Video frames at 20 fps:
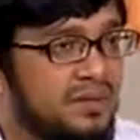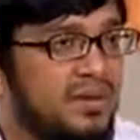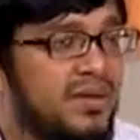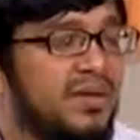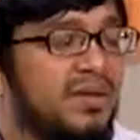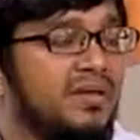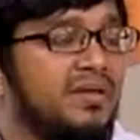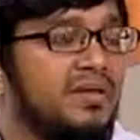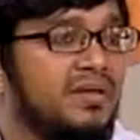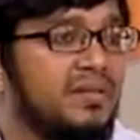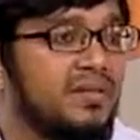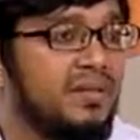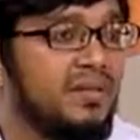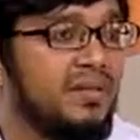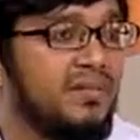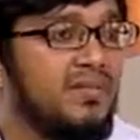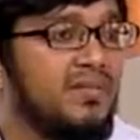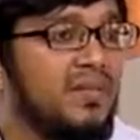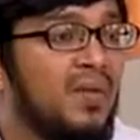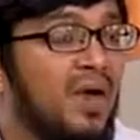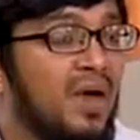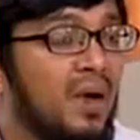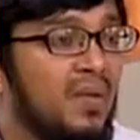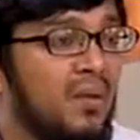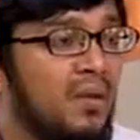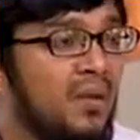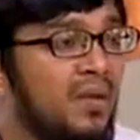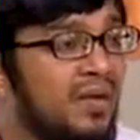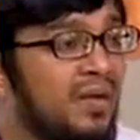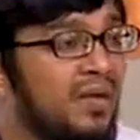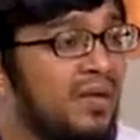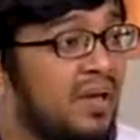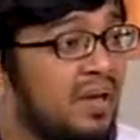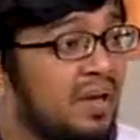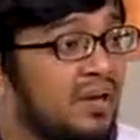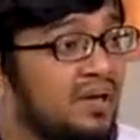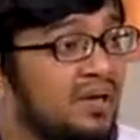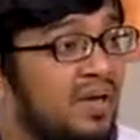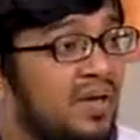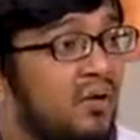খেয়ে যাচ্ছে আবার অনেকেই
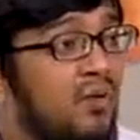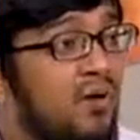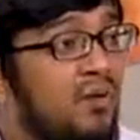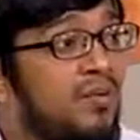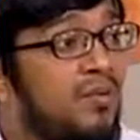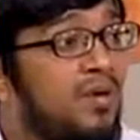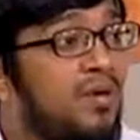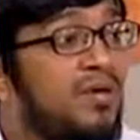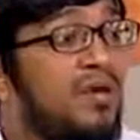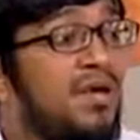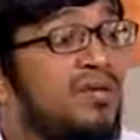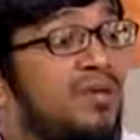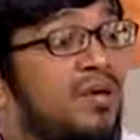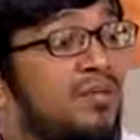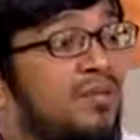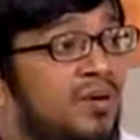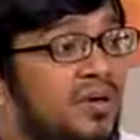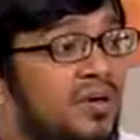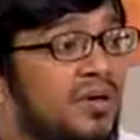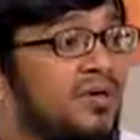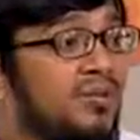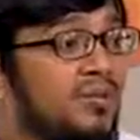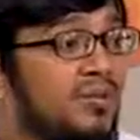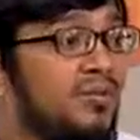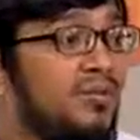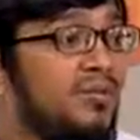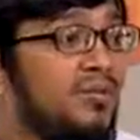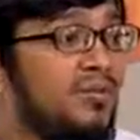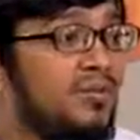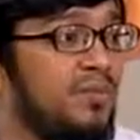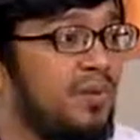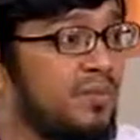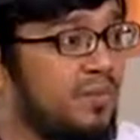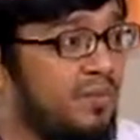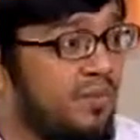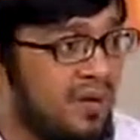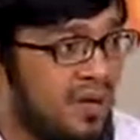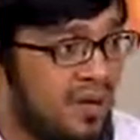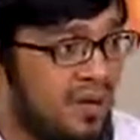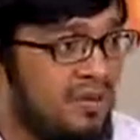থাকে যারা কর্মক্ষেত্রে আসার পরে কিন্তু
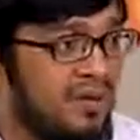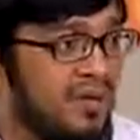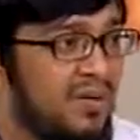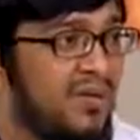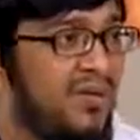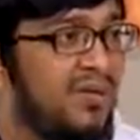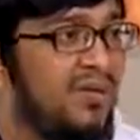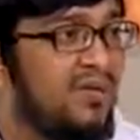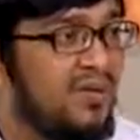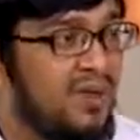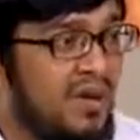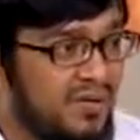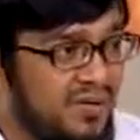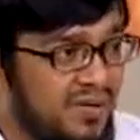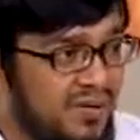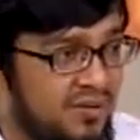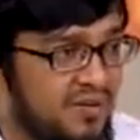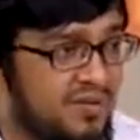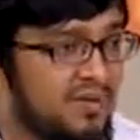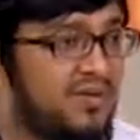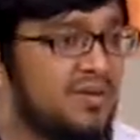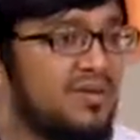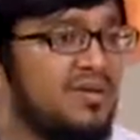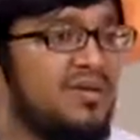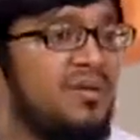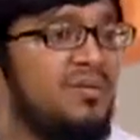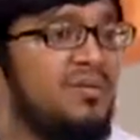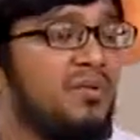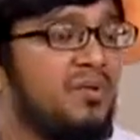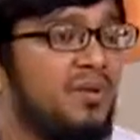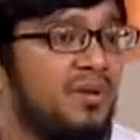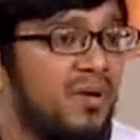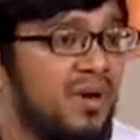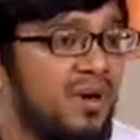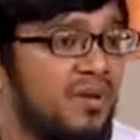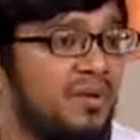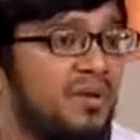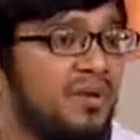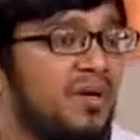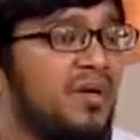বিভিন্ন কারণে মানে আপা যেমন বলছিলেন বিভিন্ন
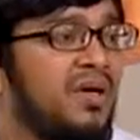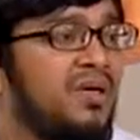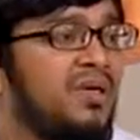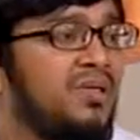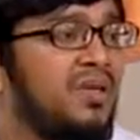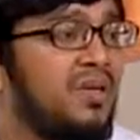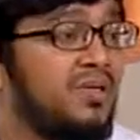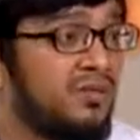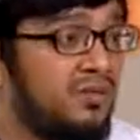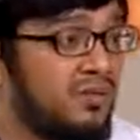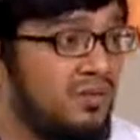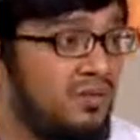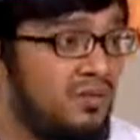কারণে তারা নেশাসক্ত